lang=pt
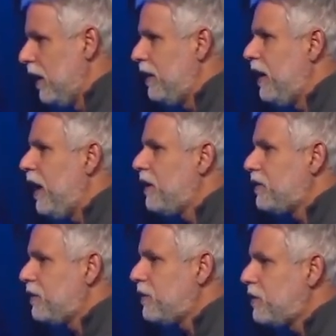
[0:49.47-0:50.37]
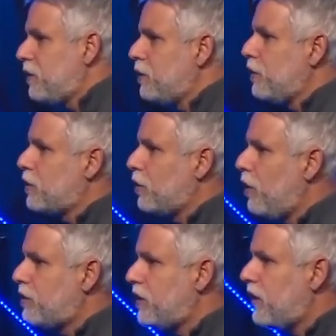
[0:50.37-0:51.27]
Aliás, as
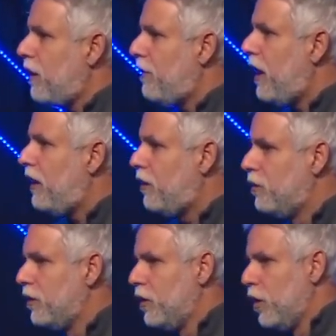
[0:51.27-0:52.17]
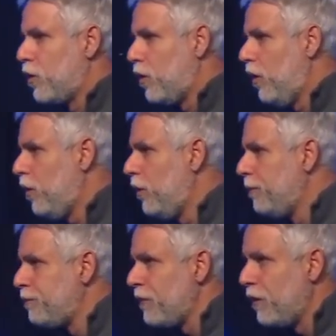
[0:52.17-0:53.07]
instituições que trabalham
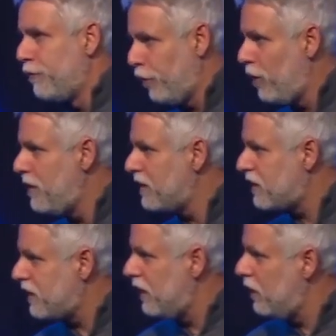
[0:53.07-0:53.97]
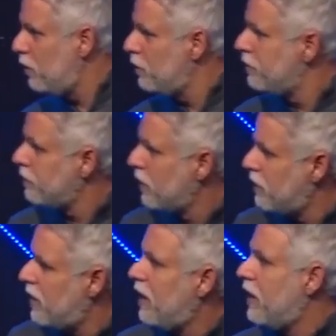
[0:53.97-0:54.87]
com formação
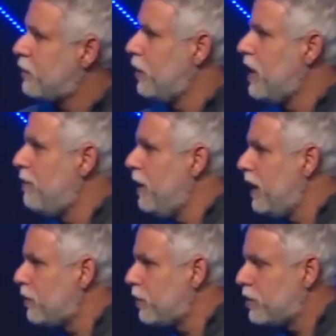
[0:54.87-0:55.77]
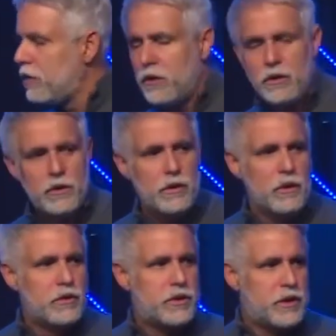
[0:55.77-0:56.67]
de relacionamentos
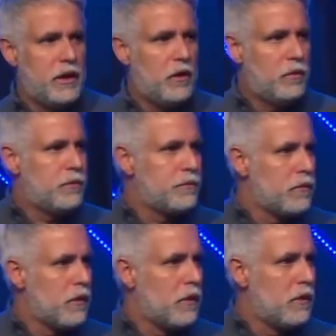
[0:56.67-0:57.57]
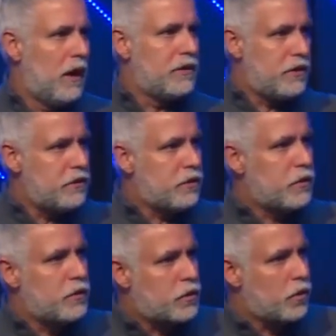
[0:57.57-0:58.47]
são as
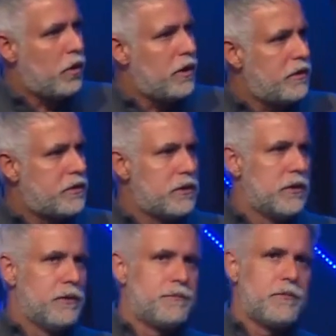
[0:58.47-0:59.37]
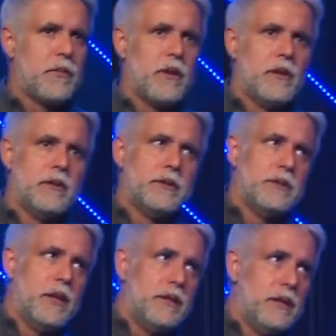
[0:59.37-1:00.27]
instituições
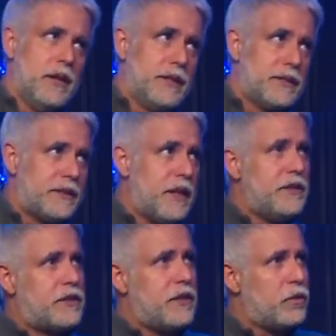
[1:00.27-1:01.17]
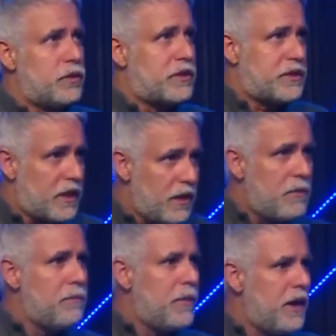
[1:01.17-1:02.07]
eh, eh, que têm sido
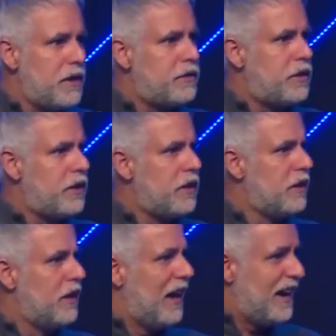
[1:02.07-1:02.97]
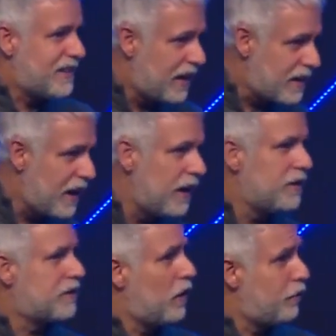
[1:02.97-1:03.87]
extremamente
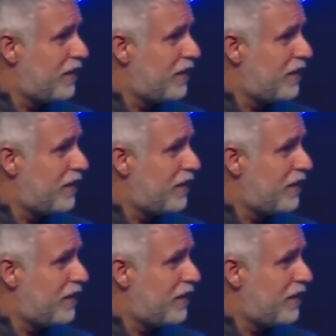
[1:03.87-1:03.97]
atacadas,